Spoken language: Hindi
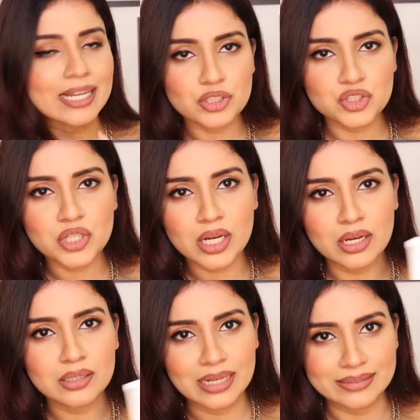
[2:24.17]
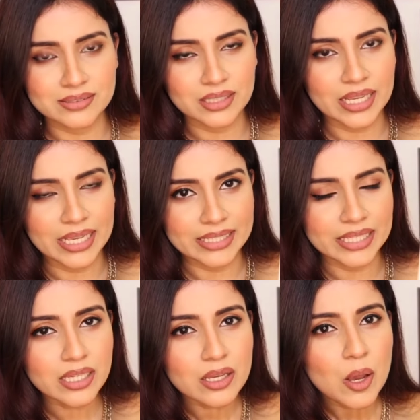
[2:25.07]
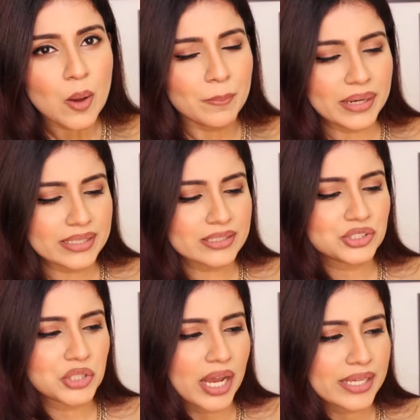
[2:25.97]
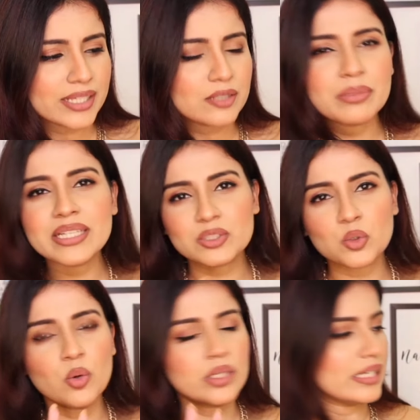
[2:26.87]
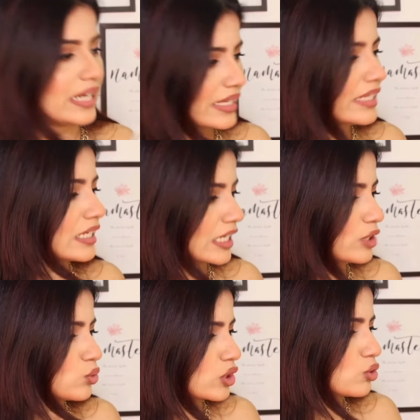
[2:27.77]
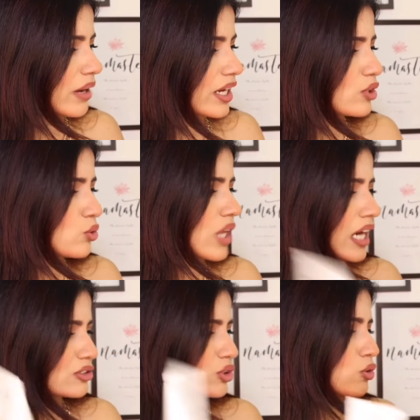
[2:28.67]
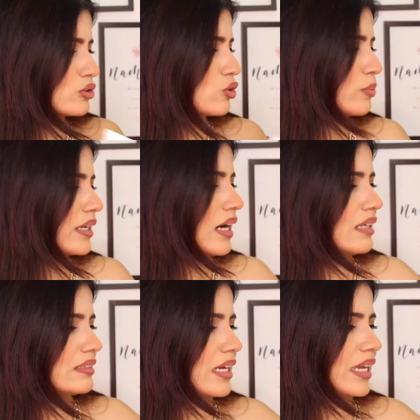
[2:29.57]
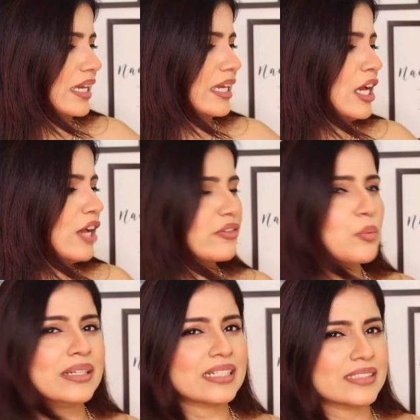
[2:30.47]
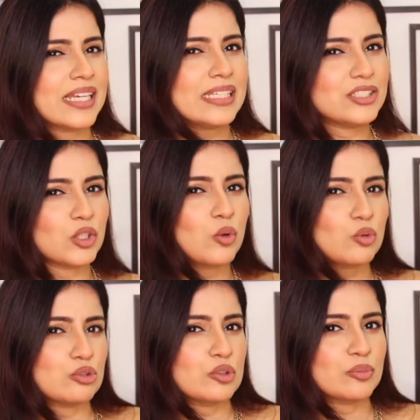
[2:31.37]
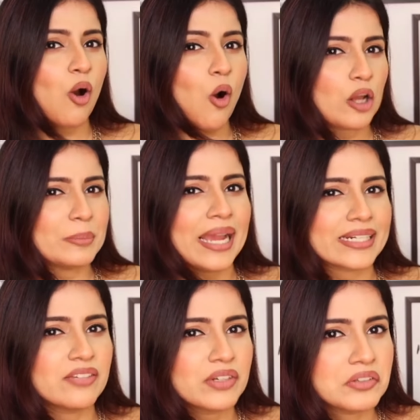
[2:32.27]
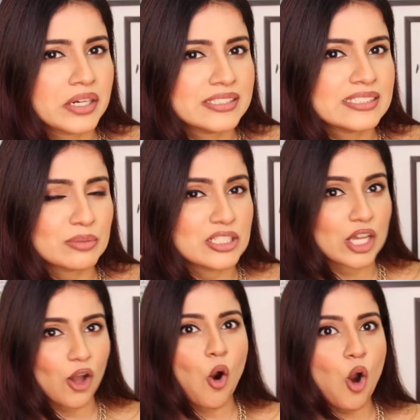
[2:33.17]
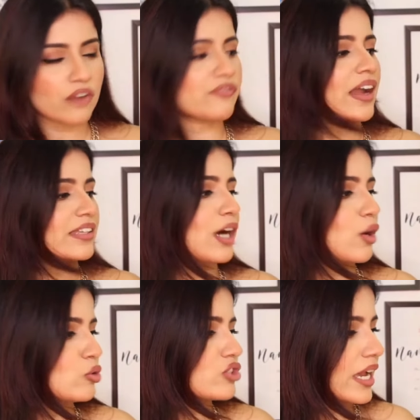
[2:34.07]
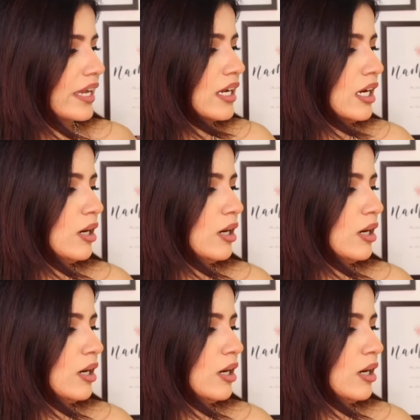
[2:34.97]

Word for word: अच्छा क्लेंजर है ये पर शायद मैं इसको नहीं खरीदूंगी दोबारा क्योंकि 800 सौ रुपए का आता है फिर मन करता है कि चलो कुछ उसमें और भी एक्टिव इंग्रेडिएंट्स मिल जाए और फ़ायदा हो जाए